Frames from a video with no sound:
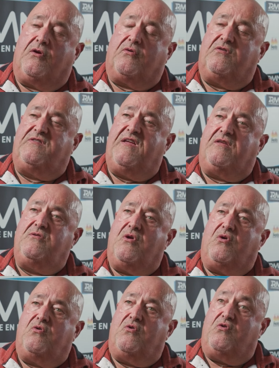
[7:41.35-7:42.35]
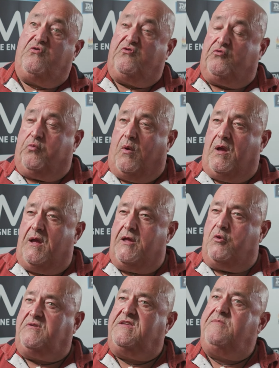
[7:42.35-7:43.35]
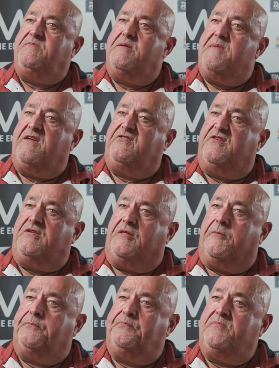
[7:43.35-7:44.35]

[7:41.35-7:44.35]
concernant le choix et le type des machines.